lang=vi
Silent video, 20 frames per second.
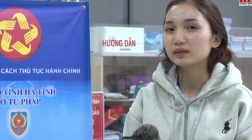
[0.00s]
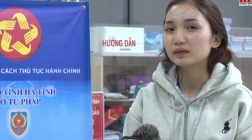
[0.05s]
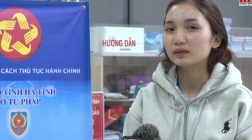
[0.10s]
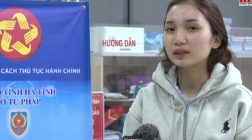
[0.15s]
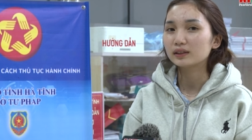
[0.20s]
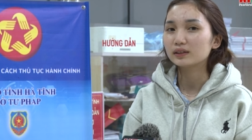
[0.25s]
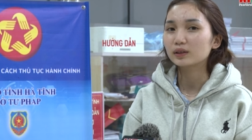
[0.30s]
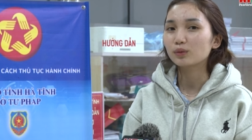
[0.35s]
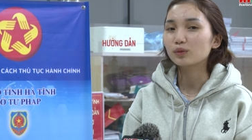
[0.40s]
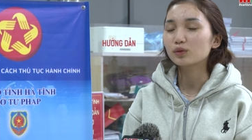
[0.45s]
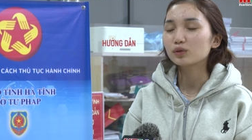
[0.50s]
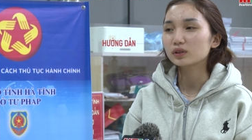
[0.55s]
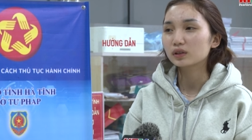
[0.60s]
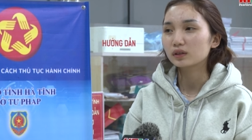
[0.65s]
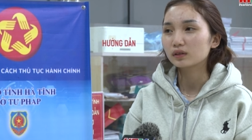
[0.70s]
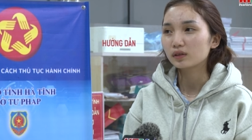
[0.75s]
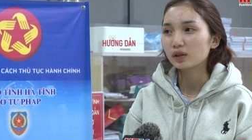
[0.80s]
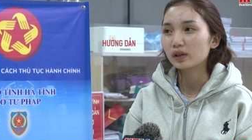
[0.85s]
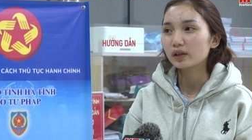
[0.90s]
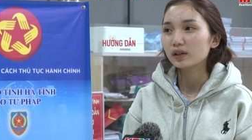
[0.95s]
xử lý xong hồ
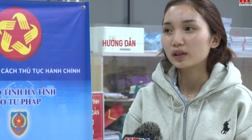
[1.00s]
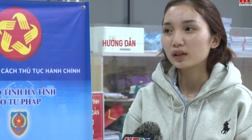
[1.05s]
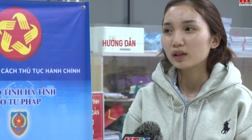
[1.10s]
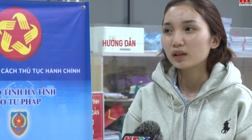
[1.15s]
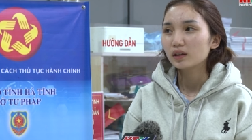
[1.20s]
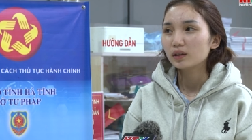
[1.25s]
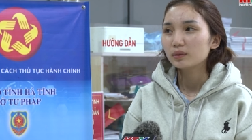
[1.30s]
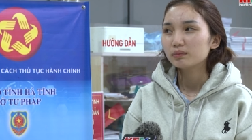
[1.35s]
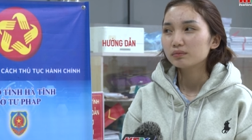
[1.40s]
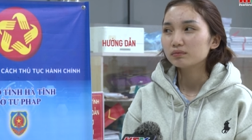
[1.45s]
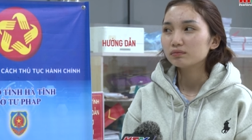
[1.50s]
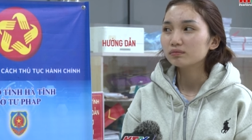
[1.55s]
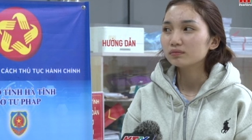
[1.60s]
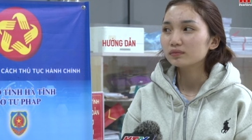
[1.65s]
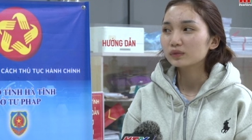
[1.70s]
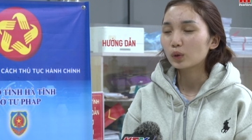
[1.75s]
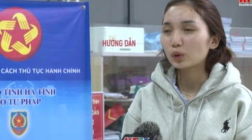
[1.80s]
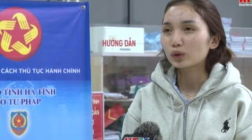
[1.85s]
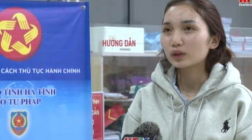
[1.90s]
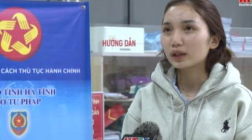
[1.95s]
sơ rồi. Ừ,
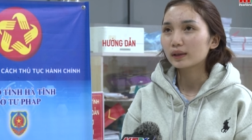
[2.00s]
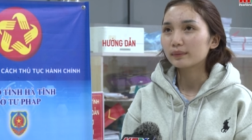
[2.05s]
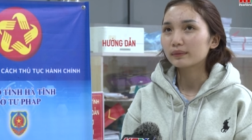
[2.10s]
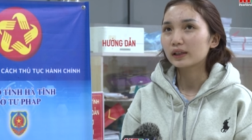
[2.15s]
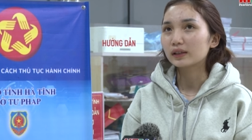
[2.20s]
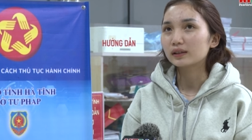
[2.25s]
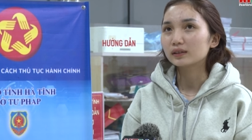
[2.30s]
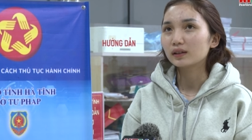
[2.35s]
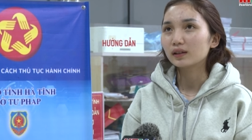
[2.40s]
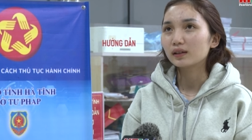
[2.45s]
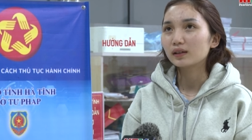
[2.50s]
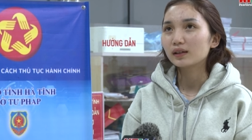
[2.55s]
tôi cảm thấy rất